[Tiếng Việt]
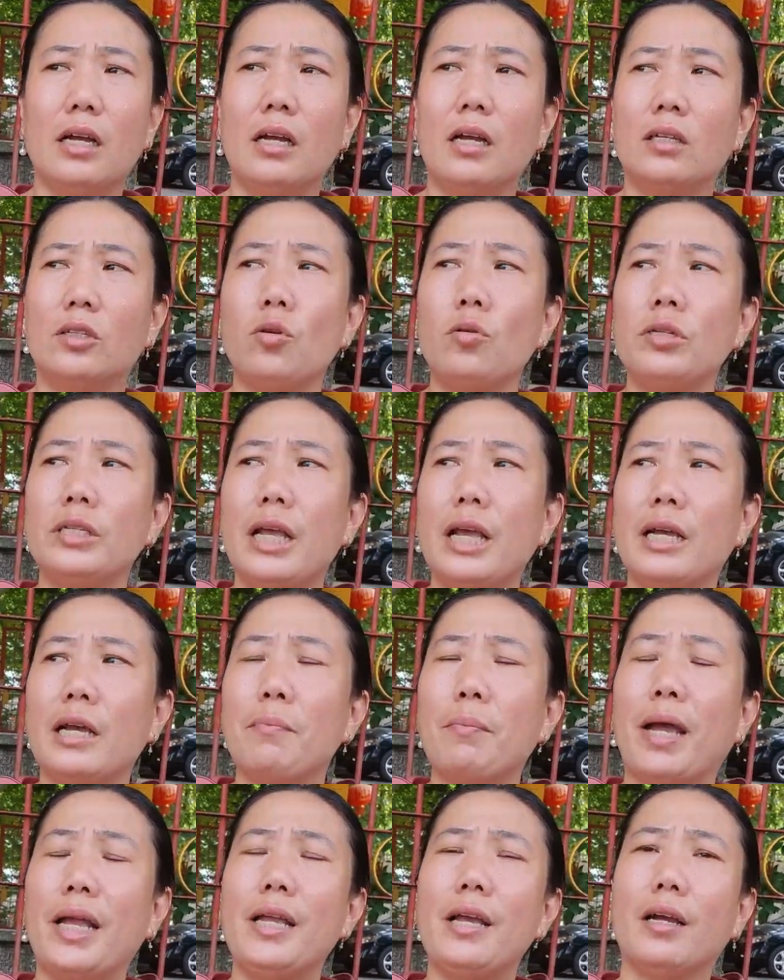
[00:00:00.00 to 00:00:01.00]
đưa à, xuống xe
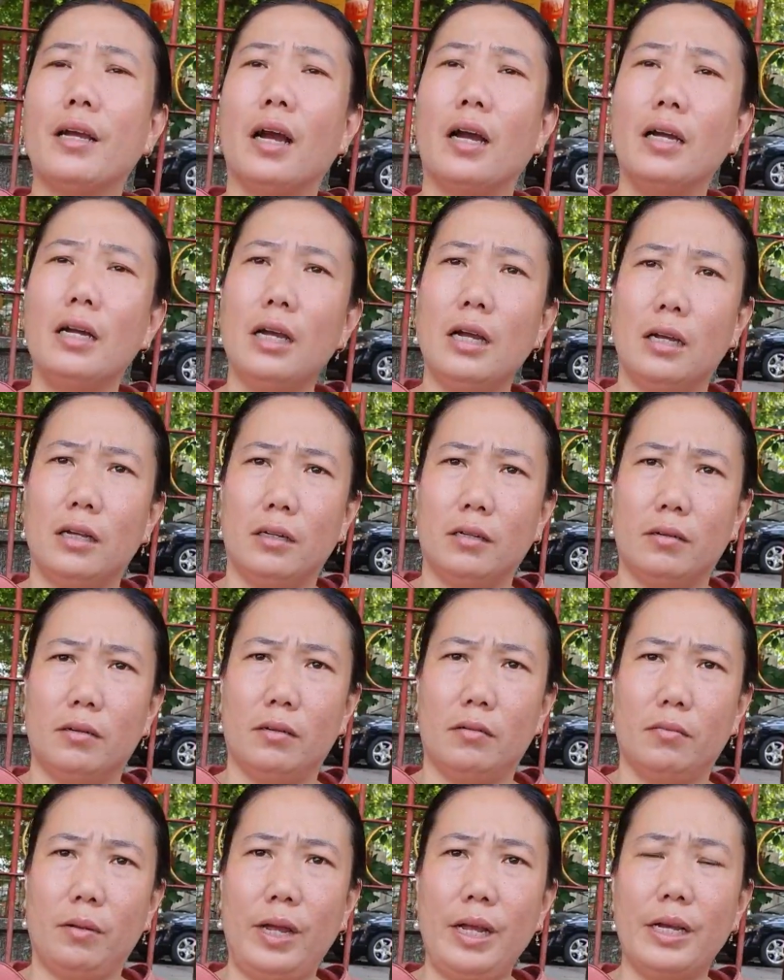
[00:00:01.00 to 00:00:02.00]
cấp 7 giờ rưỡi á
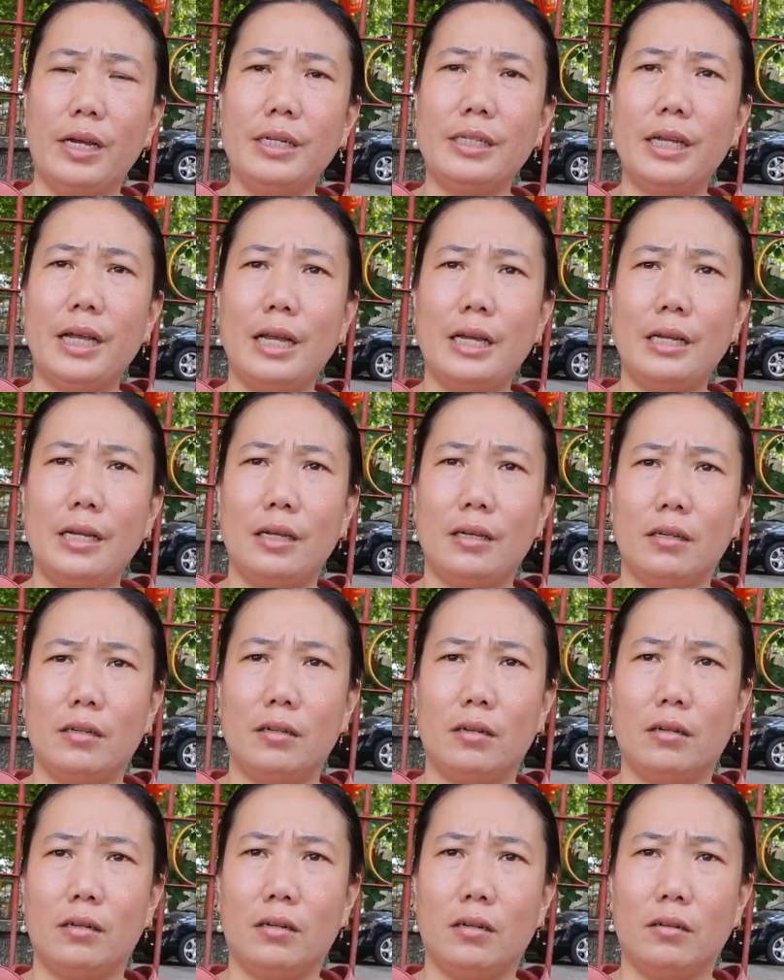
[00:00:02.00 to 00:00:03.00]
bảy rưỡi sáng 7 giờ
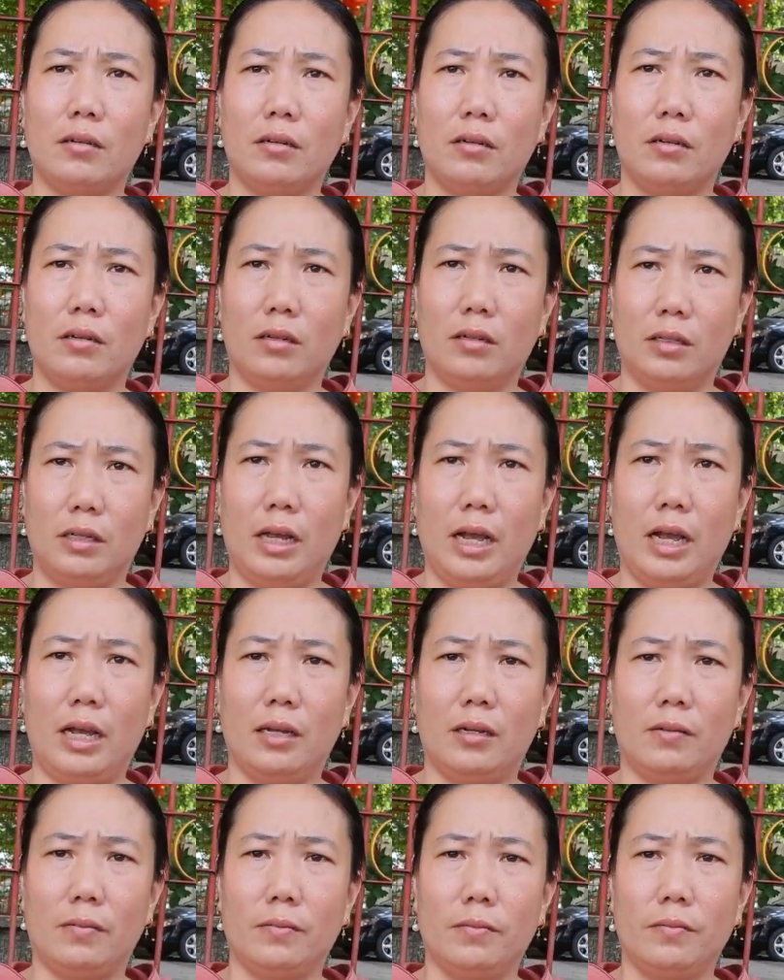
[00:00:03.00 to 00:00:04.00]
rưỡi sáng dạ. À,
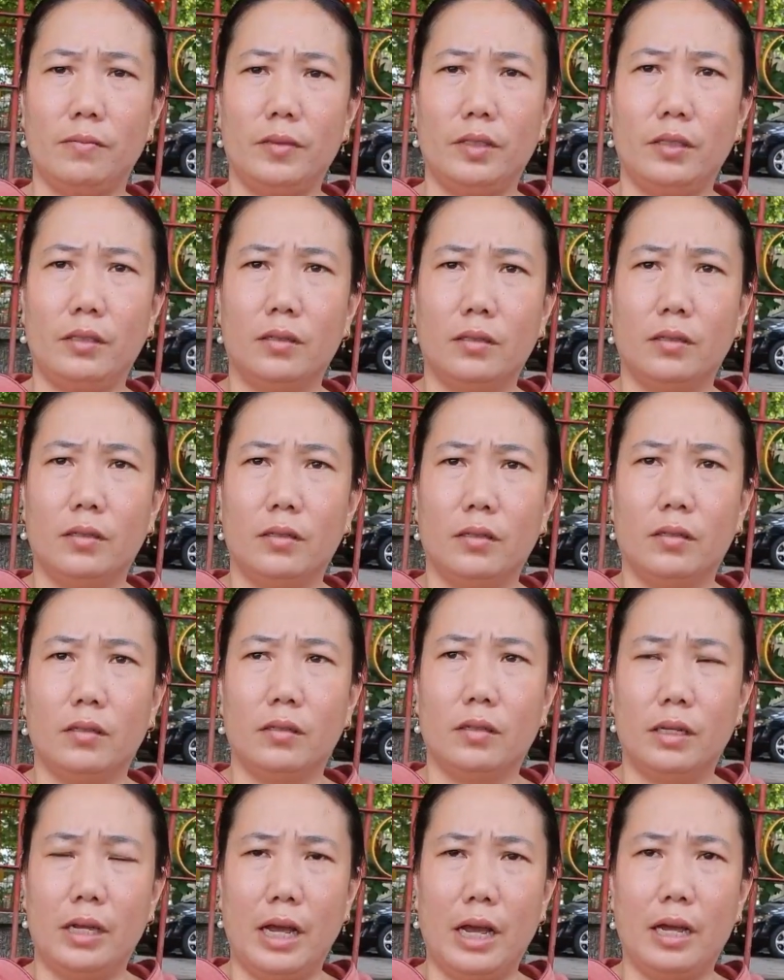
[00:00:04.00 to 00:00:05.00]
sáng buổi thứ năm mà
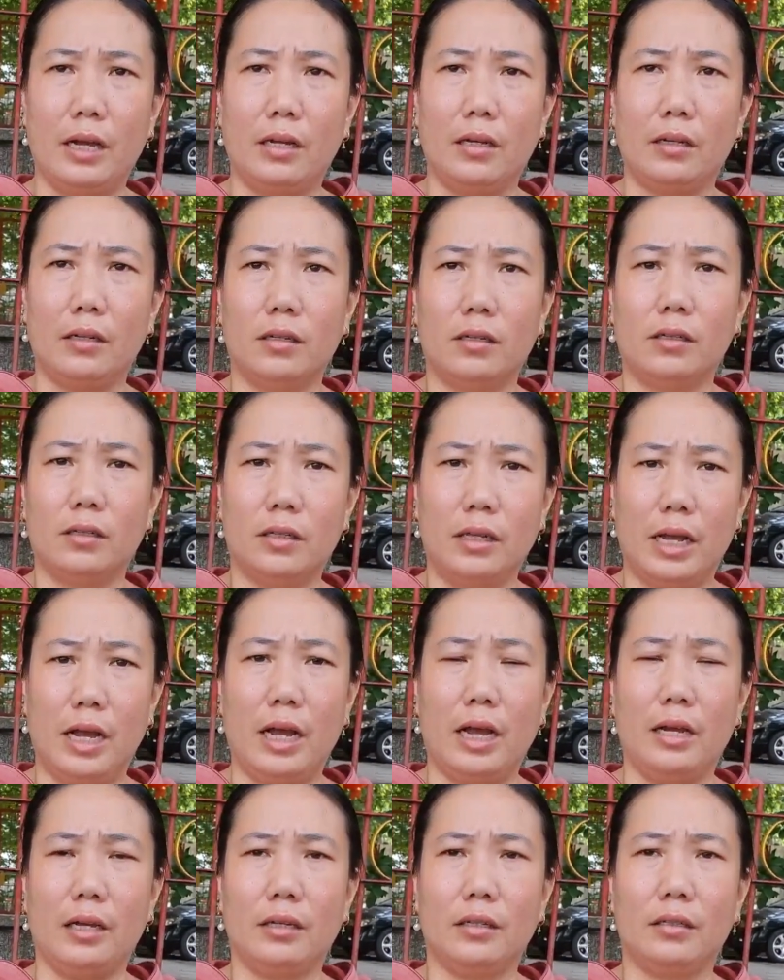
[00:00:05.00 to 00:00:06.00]
hôm nay dạ. thứ bảy phải không ạ
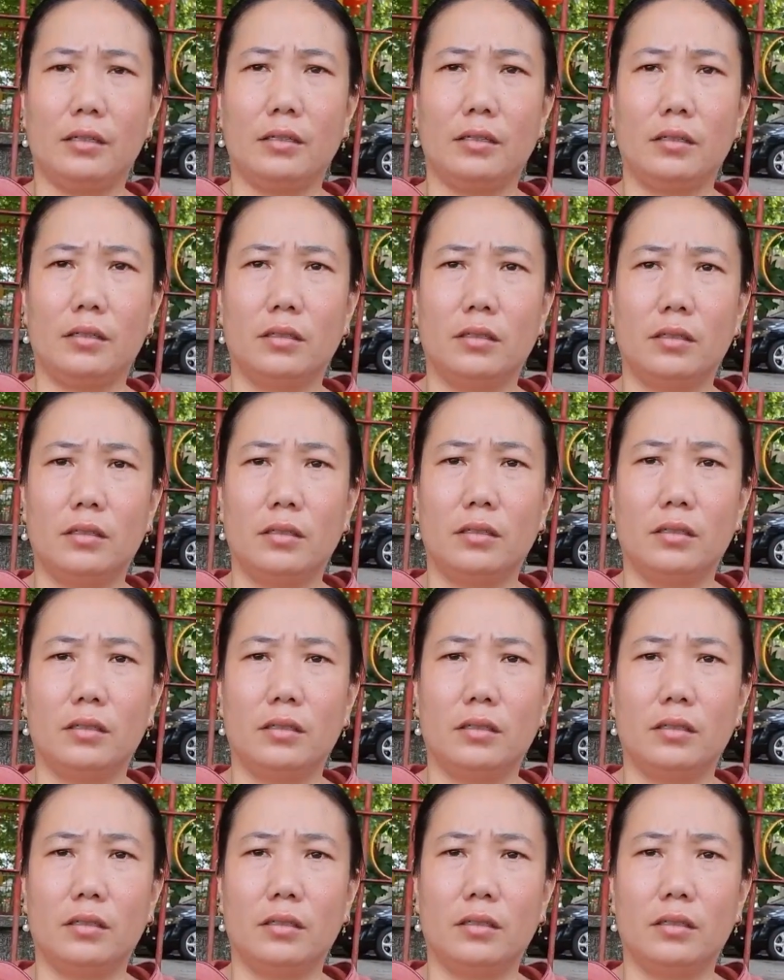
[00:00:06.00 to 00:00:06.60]
dạ. dạ.